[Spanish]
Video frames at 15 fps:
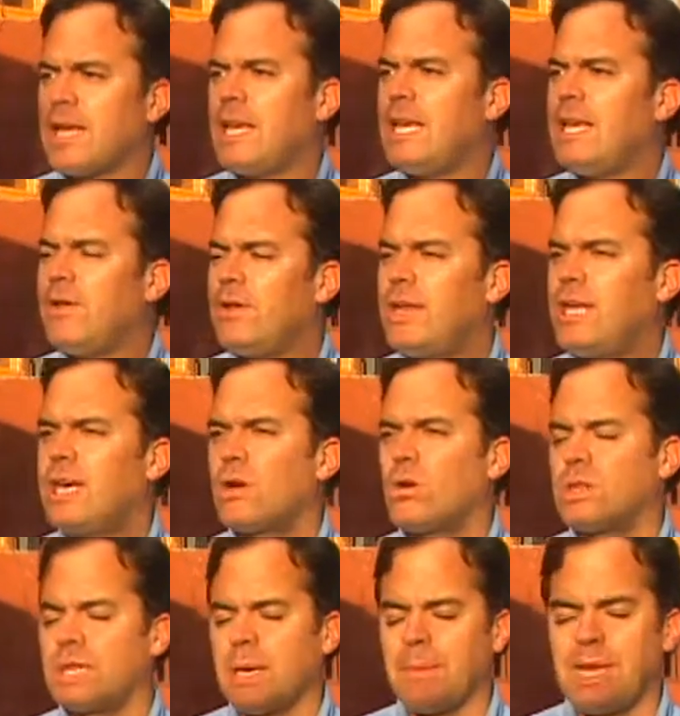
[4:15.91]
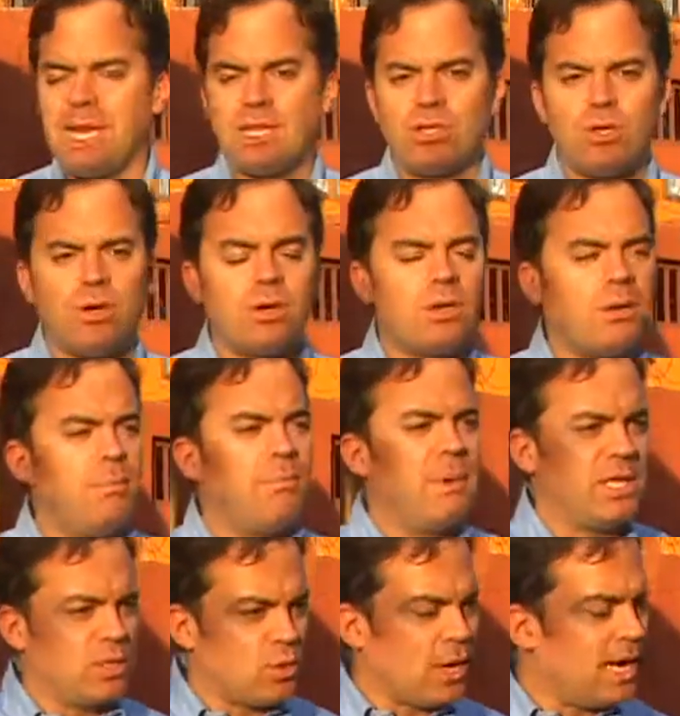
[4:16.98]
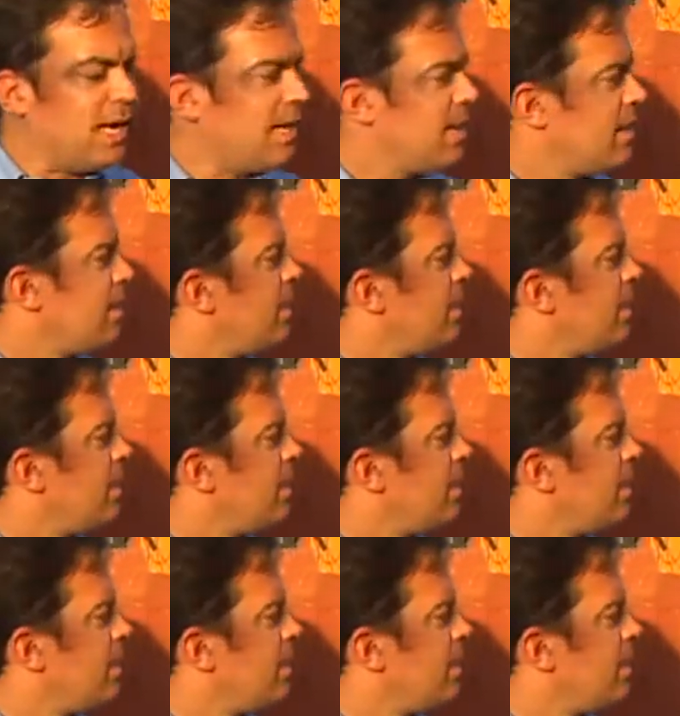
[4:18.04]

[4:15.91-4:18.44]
libre de contaminación visual,